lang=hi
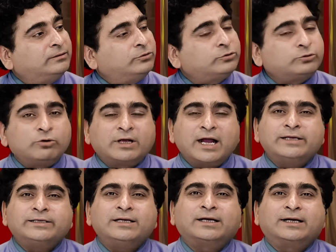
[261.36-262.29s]
उसको
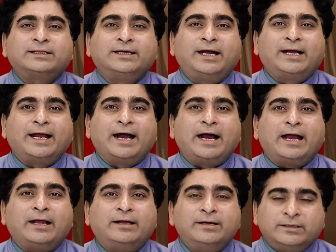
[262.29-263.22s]
कैंसिल कर दिया गया
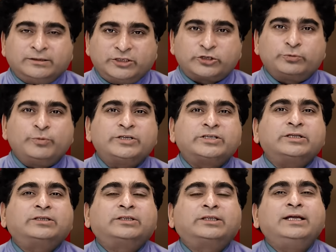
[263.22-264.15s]
है जिसमें से
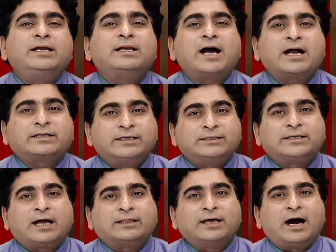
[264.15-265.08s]
तीन लाख से
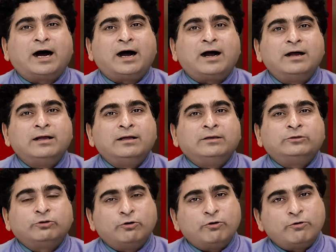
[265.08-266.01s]
ज़्यादा
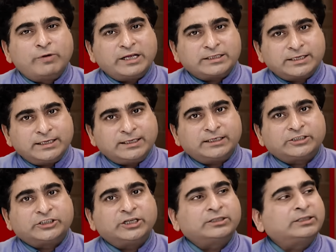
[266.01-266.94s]
तो ओवैसी के
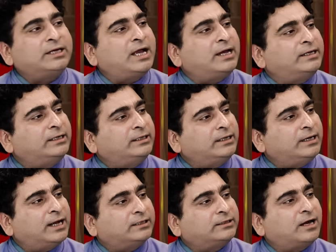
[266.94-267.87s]
क्षेत्र यानी
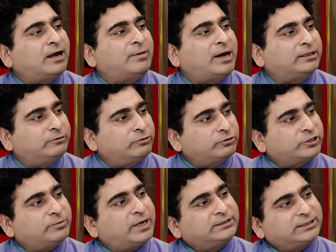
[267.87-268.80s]
कि हैदराबाद
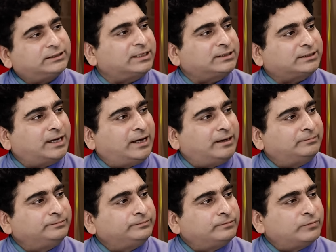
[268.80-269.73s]
लोकसभा क्षेत्र से है
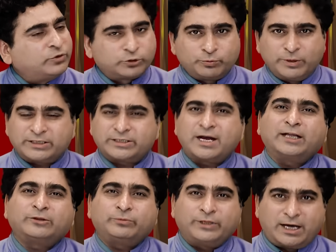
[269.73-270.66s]
हम्म। उसमें
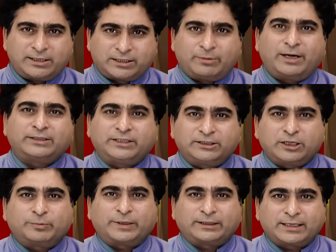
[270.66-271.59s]
सात विधानसभा
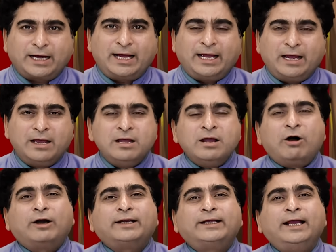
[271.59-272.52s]
क्षेत्र पड़ता है
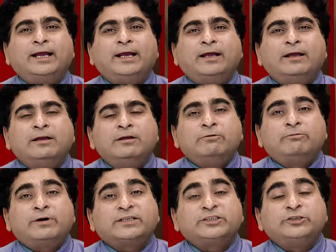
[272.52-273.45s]
और ये
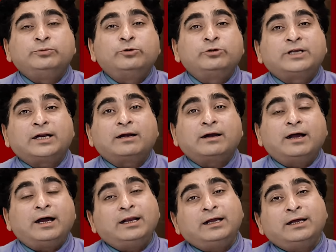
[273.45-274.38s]
फर्जी वोटर
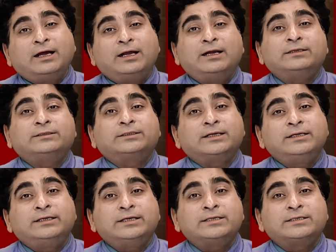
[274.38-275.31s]
अलग अलग
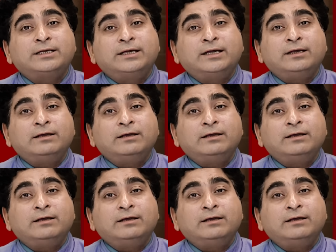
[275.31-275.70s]
तरीके से